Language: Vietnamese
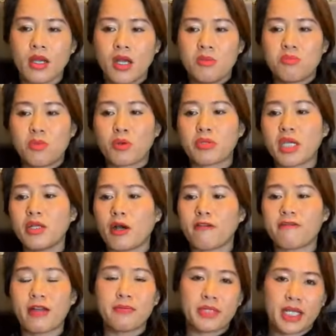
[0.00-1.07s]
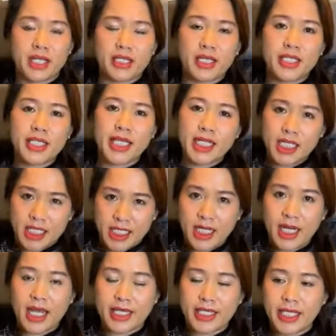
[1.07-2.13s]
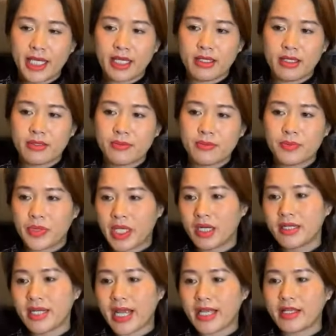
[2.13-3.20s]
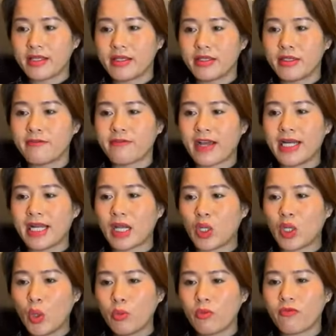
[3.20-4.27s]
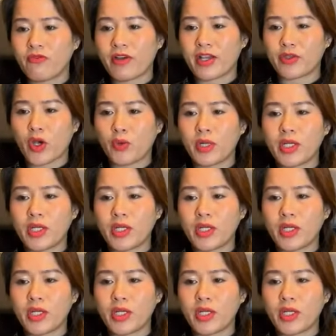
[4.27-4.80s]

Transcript: Một chế độ pháp trị chân chính nghĩa là cái gì? ở đây chưa phải là lúc và chọn để